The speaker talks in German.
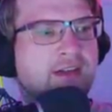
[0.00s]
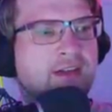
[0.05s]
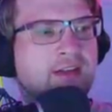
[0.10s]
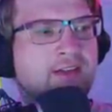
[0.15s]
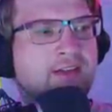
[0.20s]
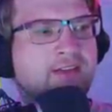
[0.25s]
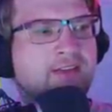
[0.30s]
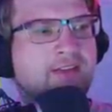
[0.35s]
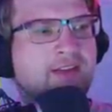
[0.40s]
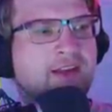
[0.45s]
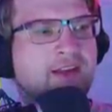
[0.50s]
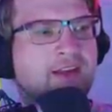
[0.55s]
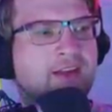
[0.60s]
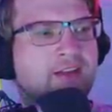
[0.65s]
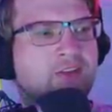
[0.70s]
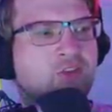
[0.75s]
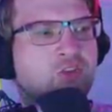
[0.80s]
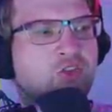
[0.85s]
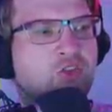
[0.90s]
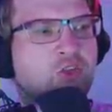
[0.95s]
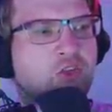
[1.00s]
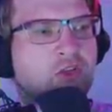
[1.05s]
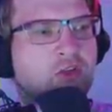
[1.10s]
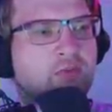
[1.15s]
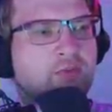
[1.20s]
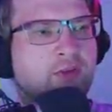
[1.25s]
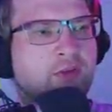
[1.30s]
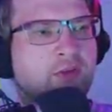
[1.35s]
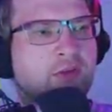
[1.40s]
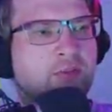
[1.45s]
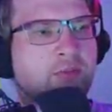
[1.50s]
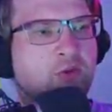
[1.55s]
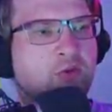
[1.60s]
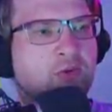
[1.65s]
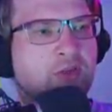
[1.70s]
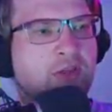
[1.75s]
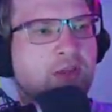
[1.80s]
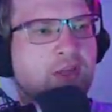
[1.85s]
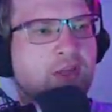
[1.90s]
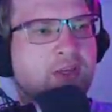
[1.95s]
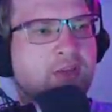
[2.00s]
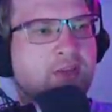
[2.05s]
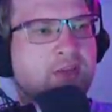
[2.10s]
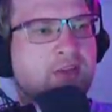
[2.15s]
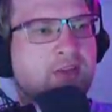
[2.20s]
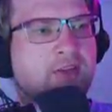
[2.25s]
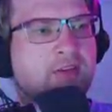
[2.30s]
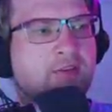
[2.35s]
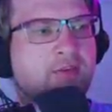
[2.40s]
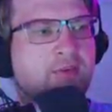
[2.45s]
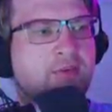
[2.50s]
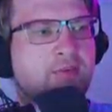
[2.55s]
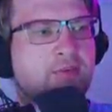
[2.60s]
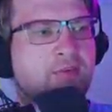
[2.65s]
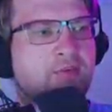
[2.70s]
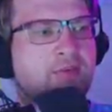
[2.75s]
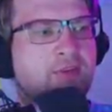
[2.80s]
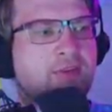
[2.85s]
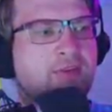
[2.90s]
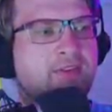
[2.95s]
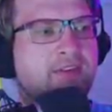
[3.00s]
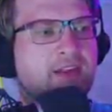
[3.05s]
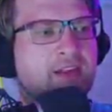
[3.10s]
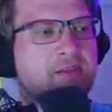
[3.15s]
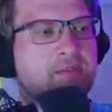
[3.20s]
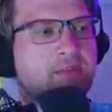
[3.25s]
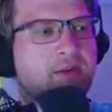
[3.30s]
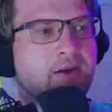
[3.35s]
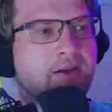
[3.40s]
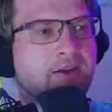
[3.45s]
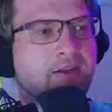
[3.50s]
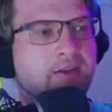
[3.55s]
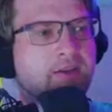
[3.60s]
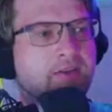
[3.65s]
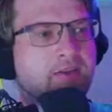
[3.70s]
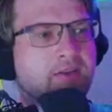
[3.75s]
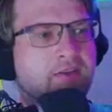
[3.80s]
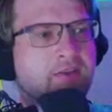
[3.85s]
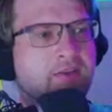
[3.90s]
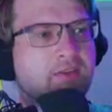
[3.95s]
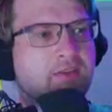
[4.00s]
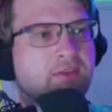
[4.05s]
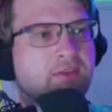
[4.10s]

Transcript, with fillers: Alle zerhackstückelt von dem jungen Herrn. Hier ist auf jeden Fall viel Seil ne?